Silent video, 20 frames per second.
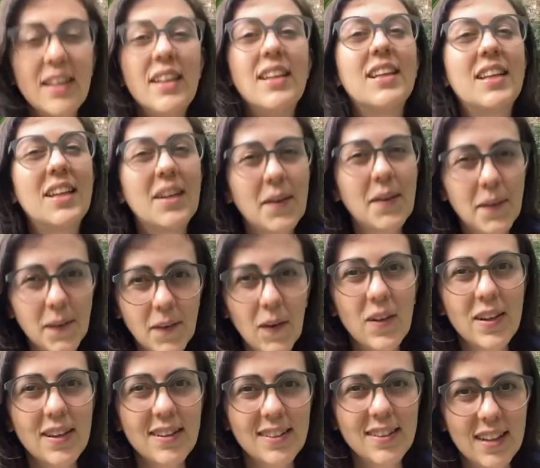Que
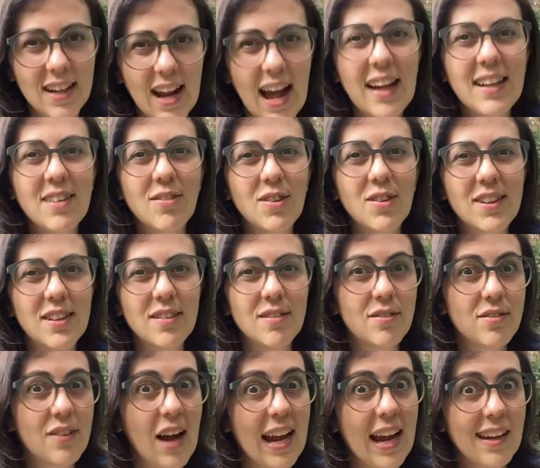cores será que você
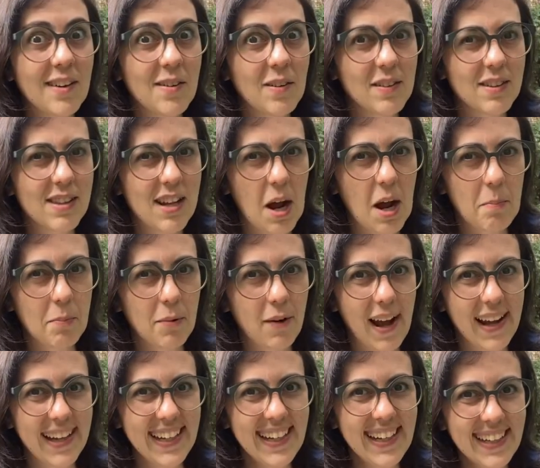vai encontrar por
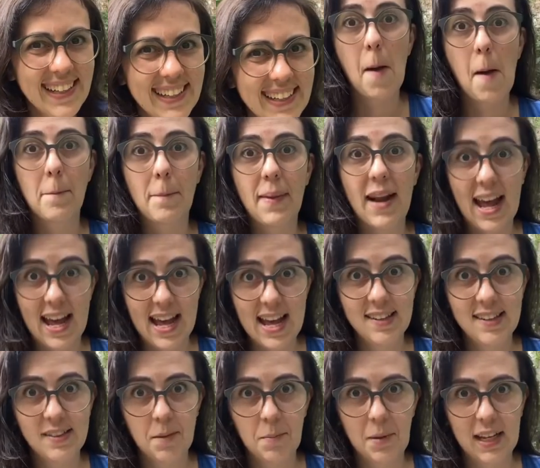aí? Para
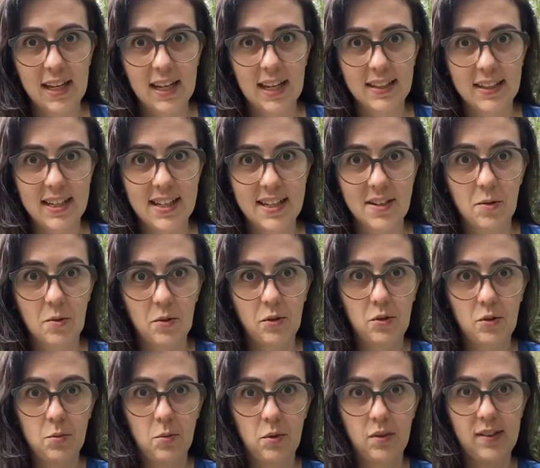essa brincadeira, eu
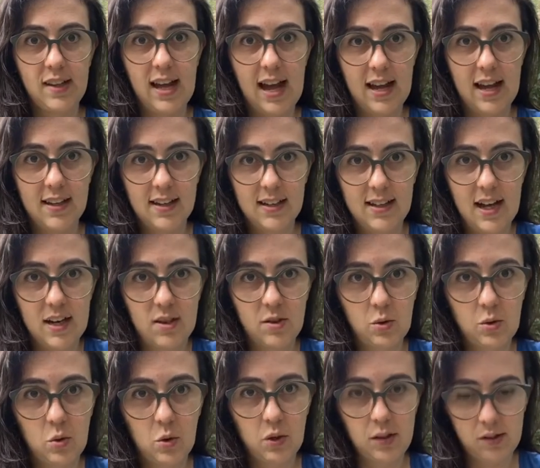costumo usar
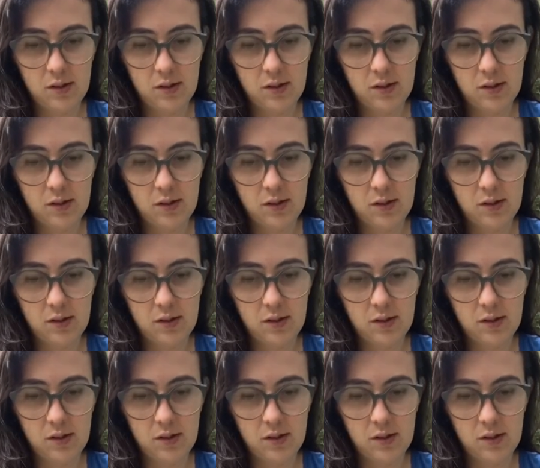cartões